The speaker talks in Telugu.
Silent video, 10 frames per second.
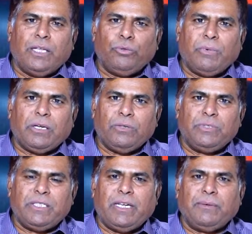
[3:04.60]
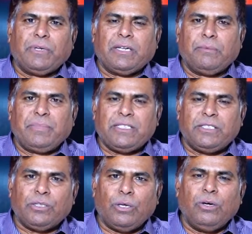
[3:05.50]
అందుబాటులో ఉంచే ఒక
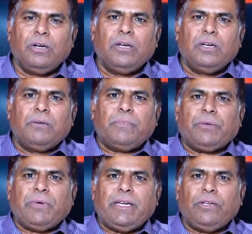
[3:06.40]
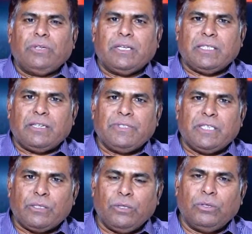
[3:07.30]
పరిస్థితిలో మనం అన్నీ కూడా
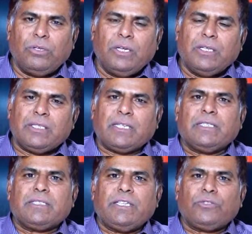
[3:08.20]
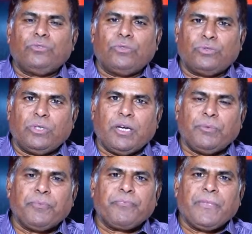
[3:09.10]
సర్వీసెస్లో సక్సెస్ చేస్తూ వస్తున్నాము